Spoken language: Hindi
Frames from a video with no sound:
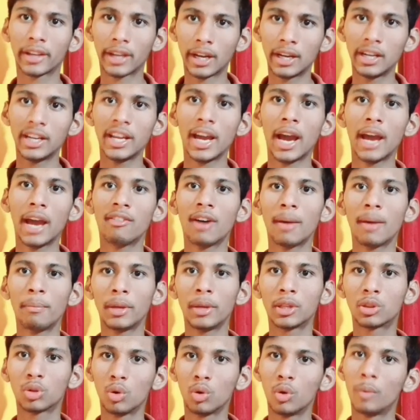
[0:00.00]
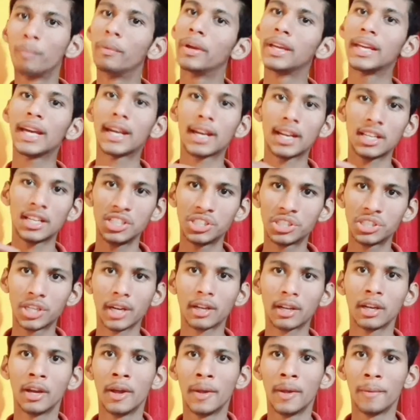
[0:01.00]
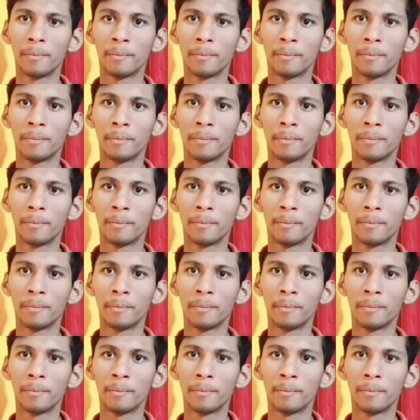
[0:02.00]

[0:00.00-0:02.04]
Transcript: कर लिया है वहाँ पे तो भैया रजिस्टर